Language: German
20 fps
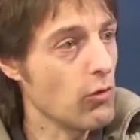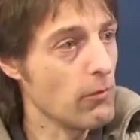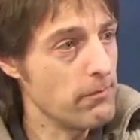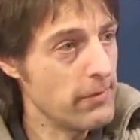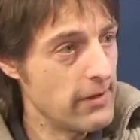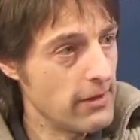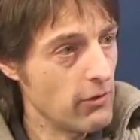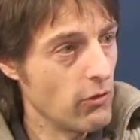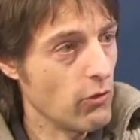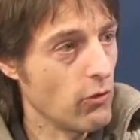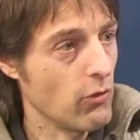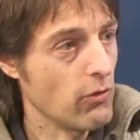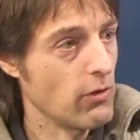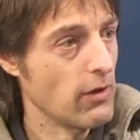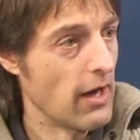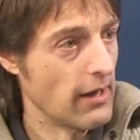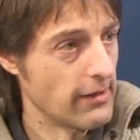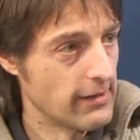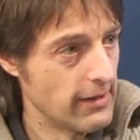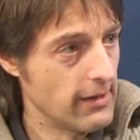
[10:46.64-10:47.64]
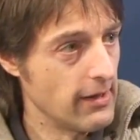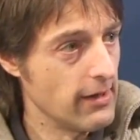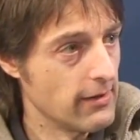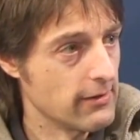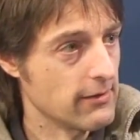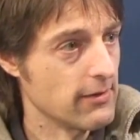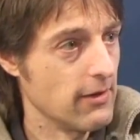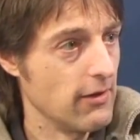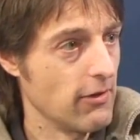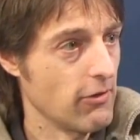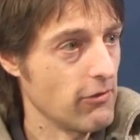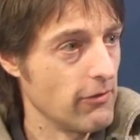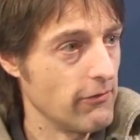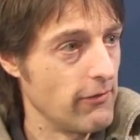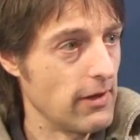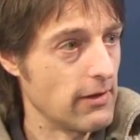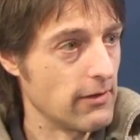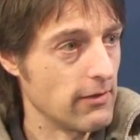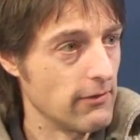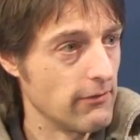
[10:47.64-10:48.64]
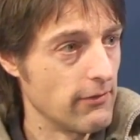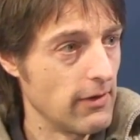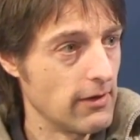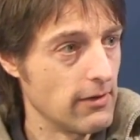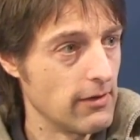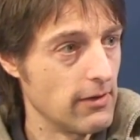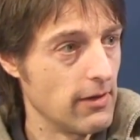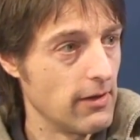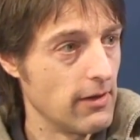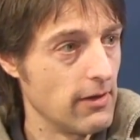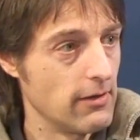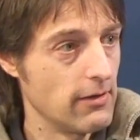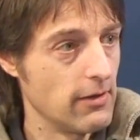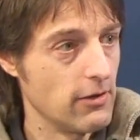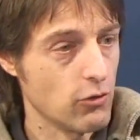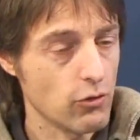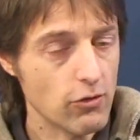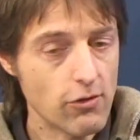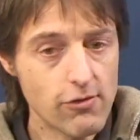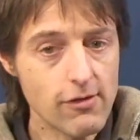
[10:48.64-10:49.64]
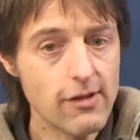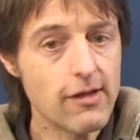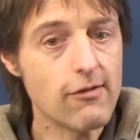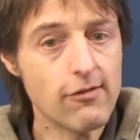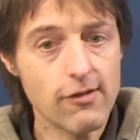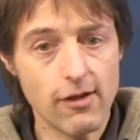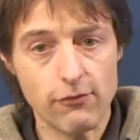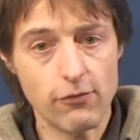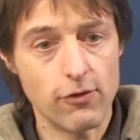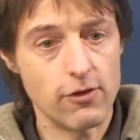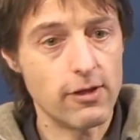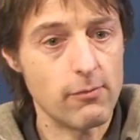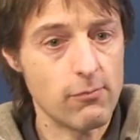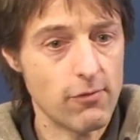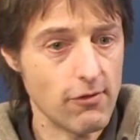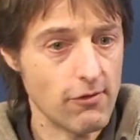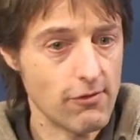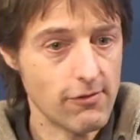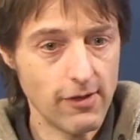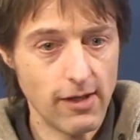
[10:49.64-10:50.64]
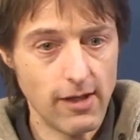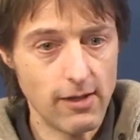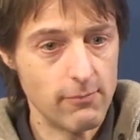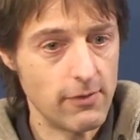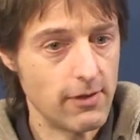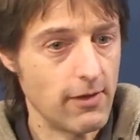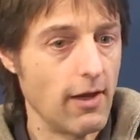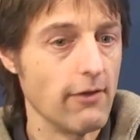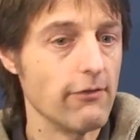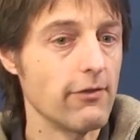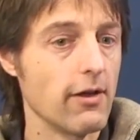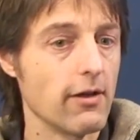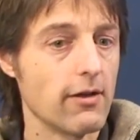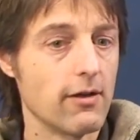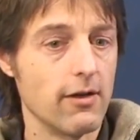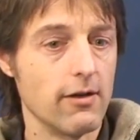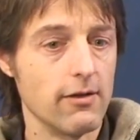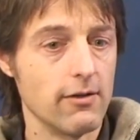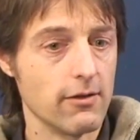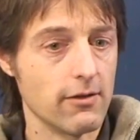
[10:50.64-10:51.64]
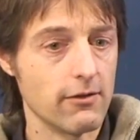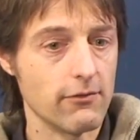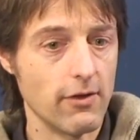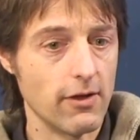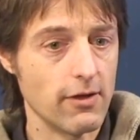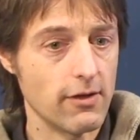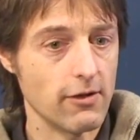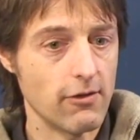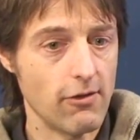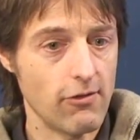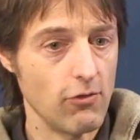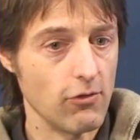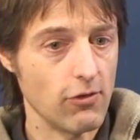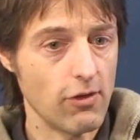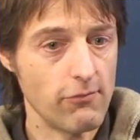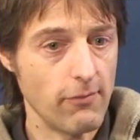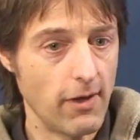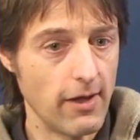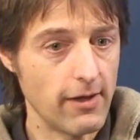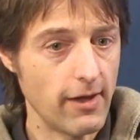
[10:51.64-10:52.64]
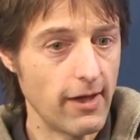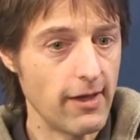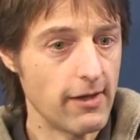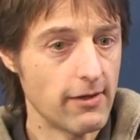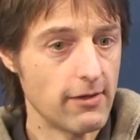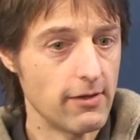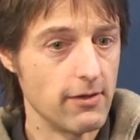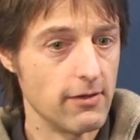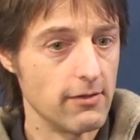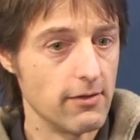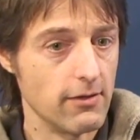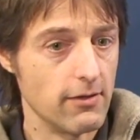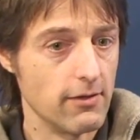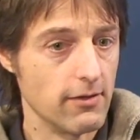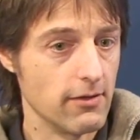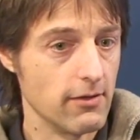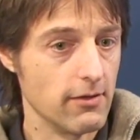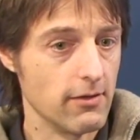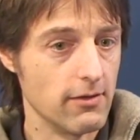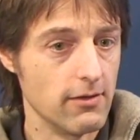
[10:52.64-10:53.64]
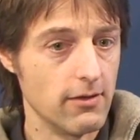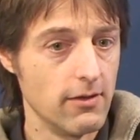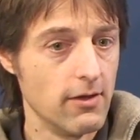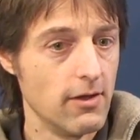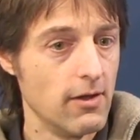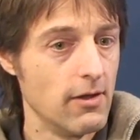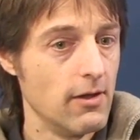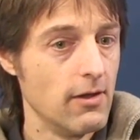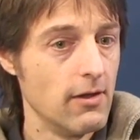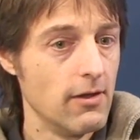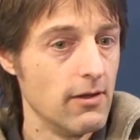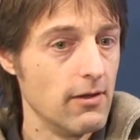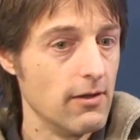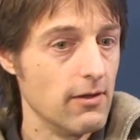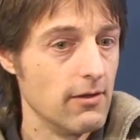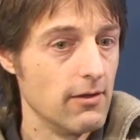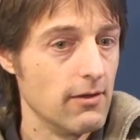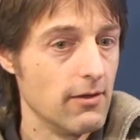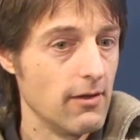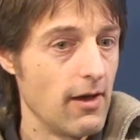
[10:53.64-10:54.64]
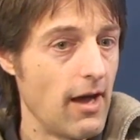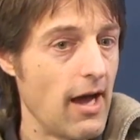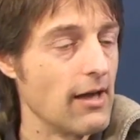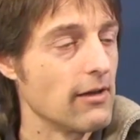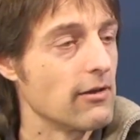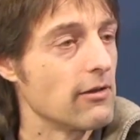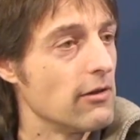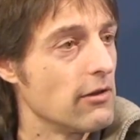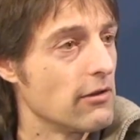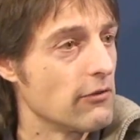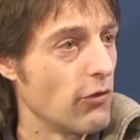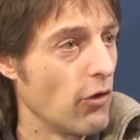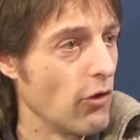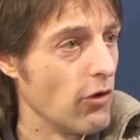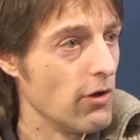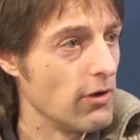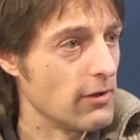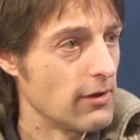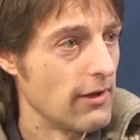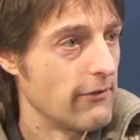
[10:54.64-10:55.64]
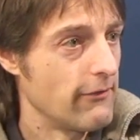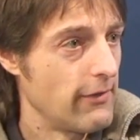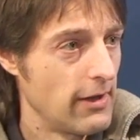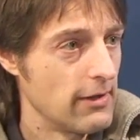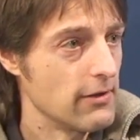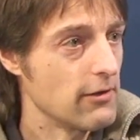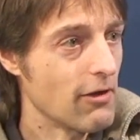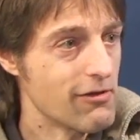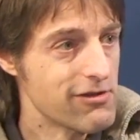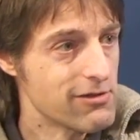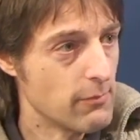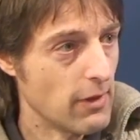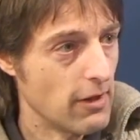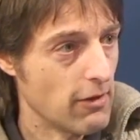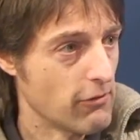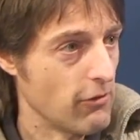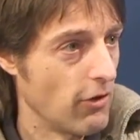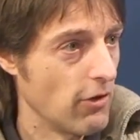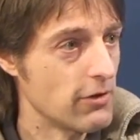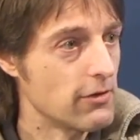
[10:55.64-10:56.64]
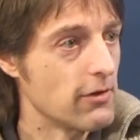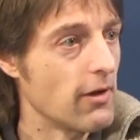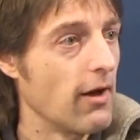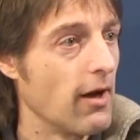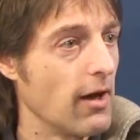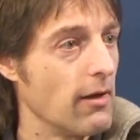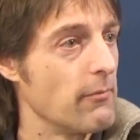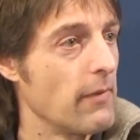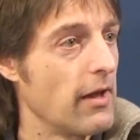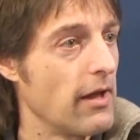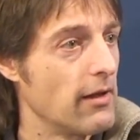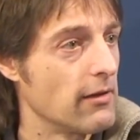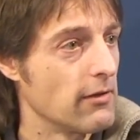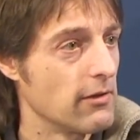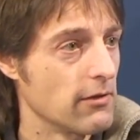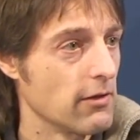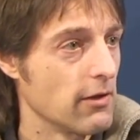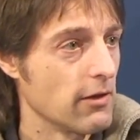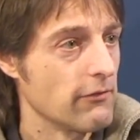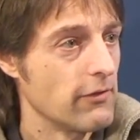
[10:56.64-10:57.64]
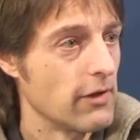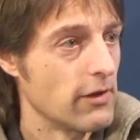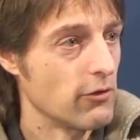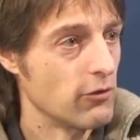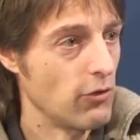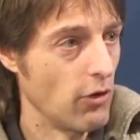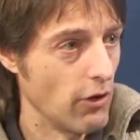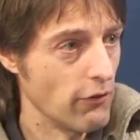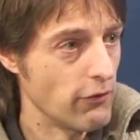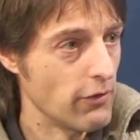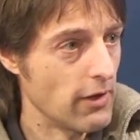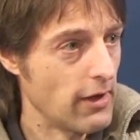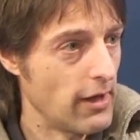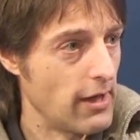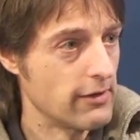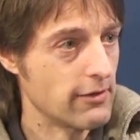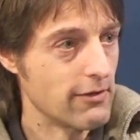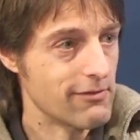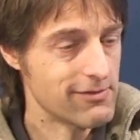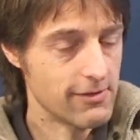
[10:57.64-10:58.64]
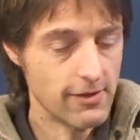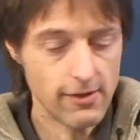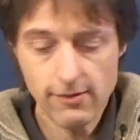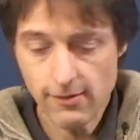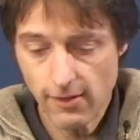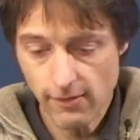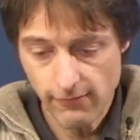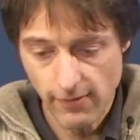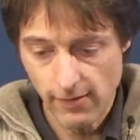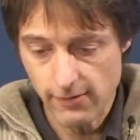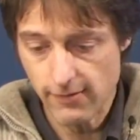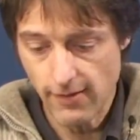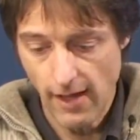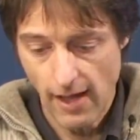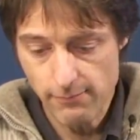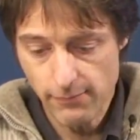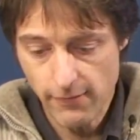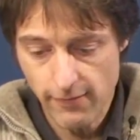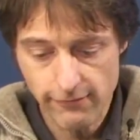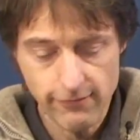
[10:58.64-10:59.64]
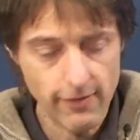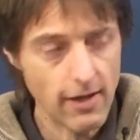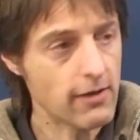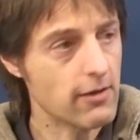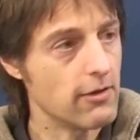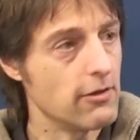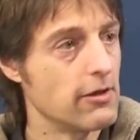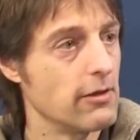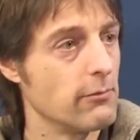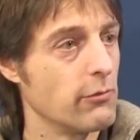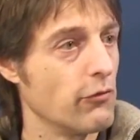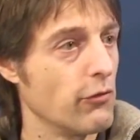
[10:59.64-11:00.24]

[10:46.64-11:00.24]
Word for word: Gruppierungen agieren. Also wenn, wenn die, die Nutznießer von dem System in Afrika irgendwelche CO2-Rechte äh, äh, handeln wollen, dann werden da schon mal Söldnerarmeen in irgendwelche Dörfer reingeschickt, dann werden die abgefackelt, die